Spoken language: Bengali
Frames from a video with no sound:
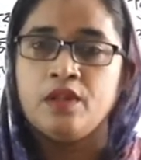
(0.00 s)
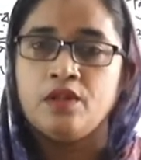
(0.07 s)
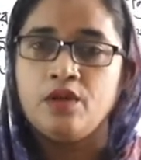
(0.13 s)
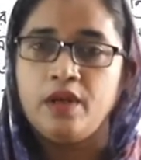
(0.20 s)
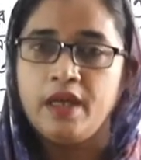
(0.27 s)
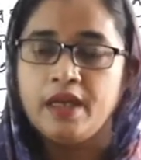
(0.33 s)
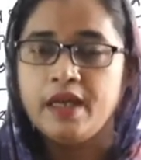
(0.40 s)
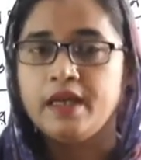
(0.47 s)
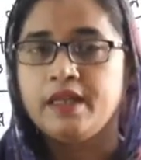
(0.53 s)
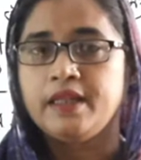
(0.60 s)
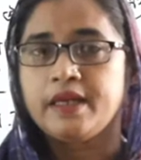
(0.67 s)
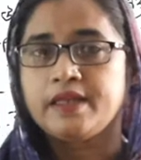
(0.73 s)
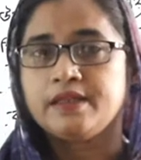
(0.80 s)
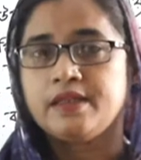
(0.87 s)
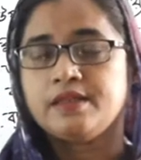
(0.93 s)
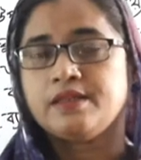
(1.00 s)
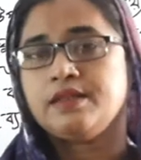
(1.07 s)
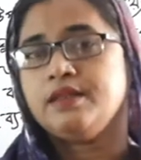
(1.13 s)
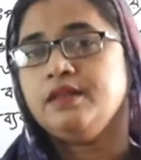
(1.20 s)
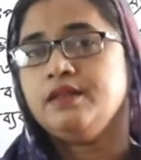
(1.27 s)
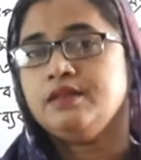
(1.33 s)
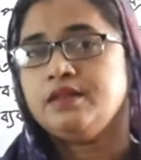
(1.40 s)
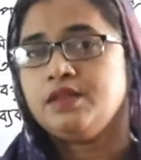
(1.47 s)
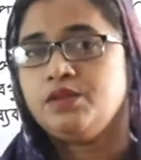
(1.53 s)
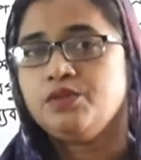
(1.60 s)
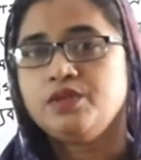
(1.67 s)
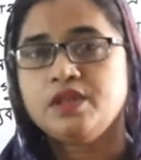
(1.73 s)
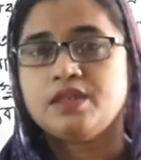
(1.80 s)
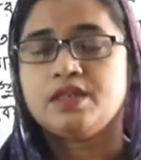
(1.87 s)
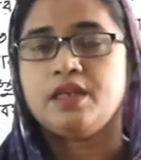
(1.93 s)
তো এখানে দেখা যাচ্ছে যে
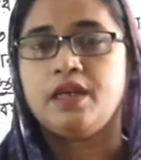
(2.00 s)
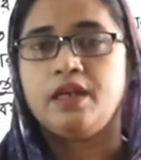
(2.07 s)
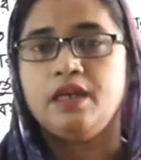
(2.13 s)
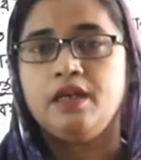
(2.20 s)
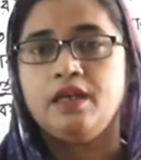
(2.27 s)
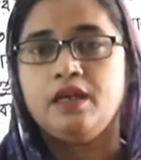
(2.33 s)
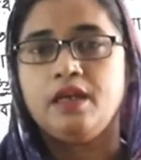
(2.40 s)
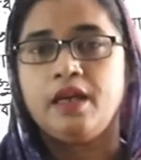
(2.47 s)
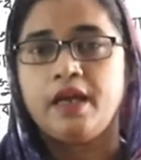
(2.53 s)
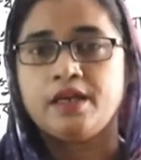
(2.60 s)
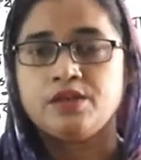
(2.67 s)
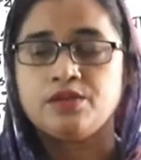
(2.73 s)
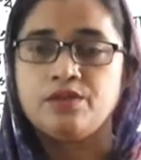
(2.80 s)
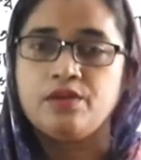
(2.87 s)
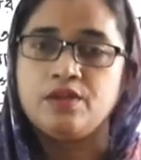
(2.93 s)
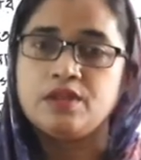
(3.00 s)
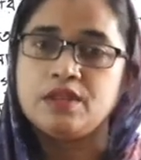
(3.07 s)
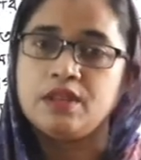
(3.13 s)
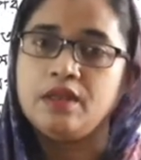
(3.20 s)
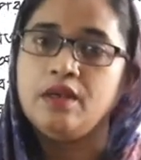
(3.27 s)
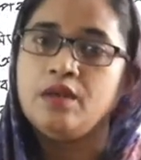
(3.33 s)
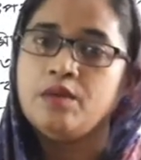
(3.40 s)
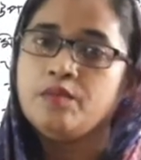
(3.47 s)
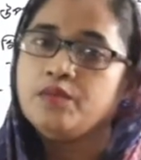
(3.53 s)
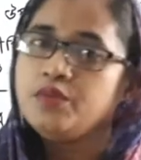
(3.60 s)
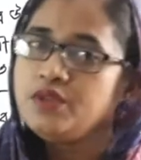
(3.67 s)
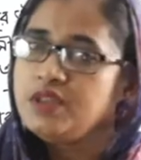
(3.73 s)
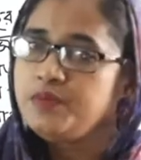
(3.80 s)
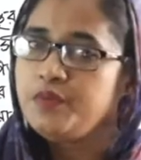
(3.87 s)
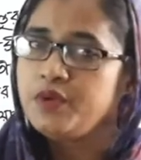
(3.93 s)
দুটি শ্রেণী একজন হচ্ছে
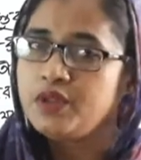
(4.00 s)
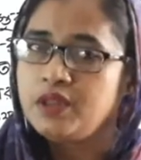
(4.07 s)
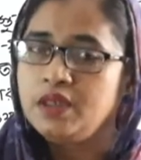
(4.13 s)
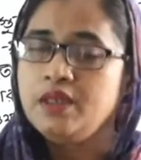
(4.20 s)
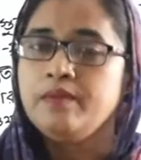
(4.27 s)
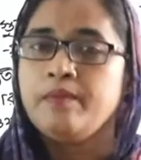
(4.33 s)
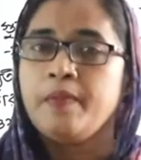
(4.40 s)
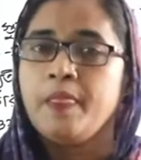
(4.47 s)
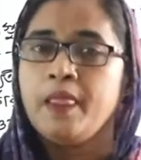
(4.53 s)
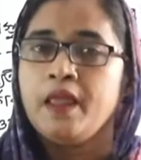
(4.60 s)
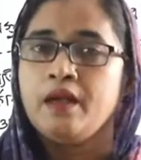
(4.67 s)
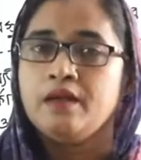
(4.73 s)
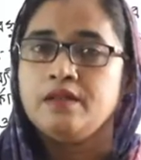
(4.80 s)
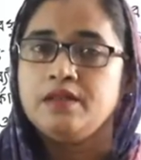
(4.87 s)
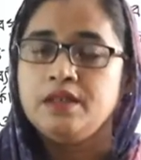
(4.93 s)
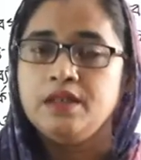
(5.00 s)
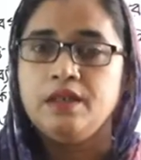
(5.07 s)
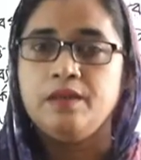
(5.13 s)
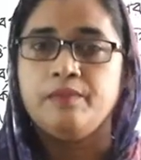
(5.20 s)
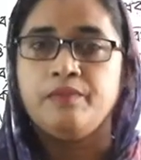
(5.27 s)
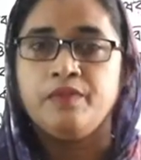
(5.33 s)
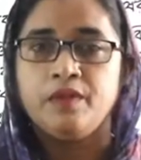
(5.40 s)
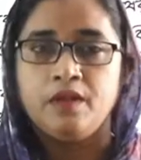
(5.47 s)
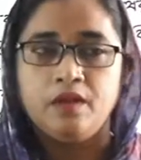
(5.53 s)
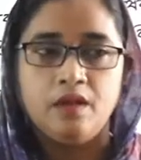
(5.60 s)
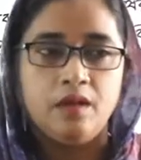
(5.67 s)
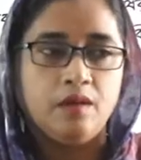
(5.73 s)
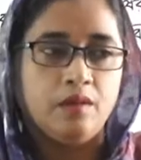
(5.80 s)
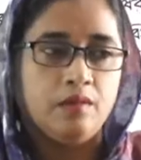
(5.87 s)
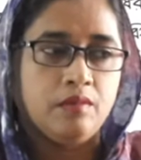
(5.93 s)
পুঁজিপতি যিনি
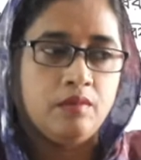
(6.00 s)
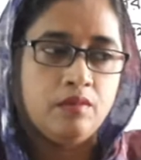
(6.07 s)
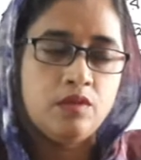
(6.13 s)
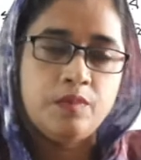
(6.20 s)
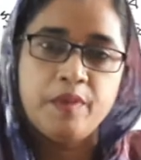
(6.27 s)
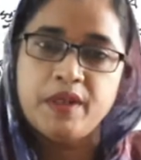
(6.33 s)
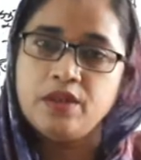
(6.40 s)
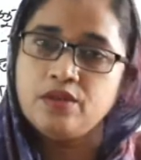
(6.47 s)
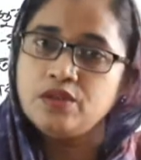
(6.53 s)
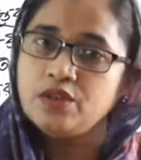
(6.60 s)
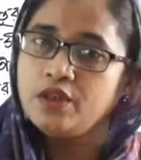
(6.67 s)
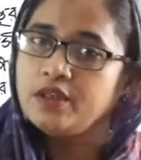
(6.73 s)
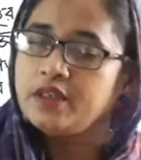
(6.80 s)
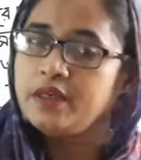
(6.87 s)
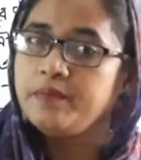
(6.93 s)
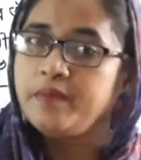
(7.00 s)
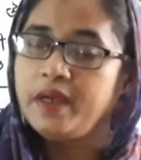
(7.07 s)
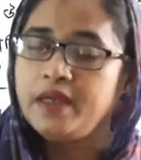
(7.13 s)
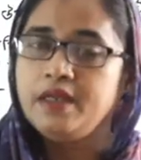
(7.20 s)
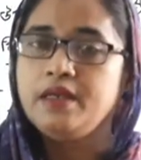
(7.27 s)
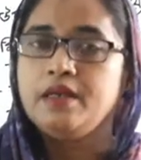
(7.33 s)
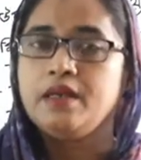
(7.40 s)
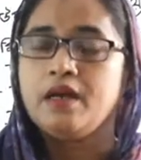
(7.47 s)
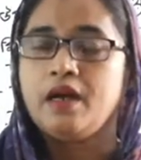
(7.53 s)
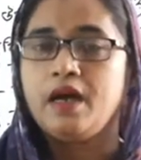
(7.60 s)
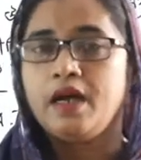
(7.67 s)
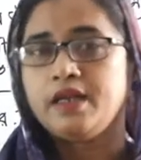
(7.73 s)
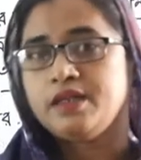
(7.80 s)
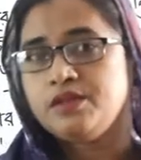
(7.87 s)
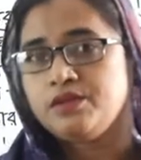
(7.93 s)
উৎপাদন যন্ত্রের মালিক
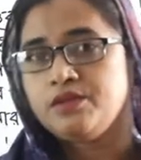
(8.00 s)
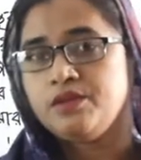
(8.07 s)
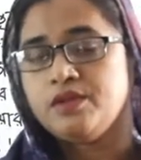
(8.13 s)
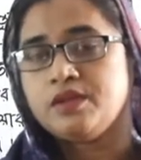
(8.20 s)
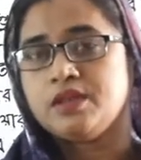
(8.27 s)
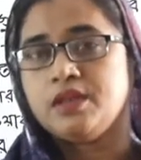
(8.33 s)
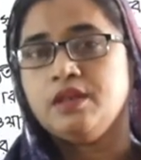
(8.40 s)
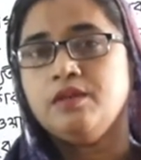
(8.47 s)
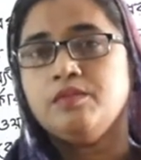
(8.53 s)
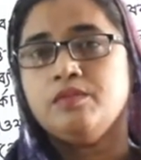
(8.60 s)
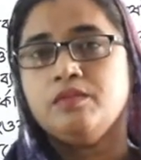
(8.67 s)
আরেকজন হচ্ছেন